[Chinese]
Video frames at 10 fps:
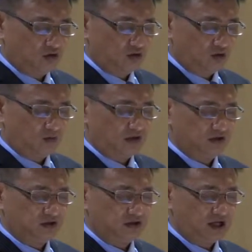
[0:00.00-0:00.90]
我们知
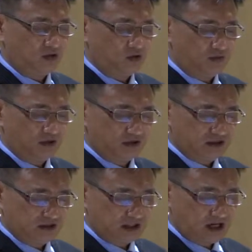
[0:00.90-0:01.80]
道我们
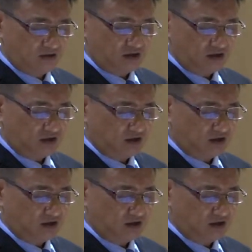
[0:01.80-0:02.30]
信靠你，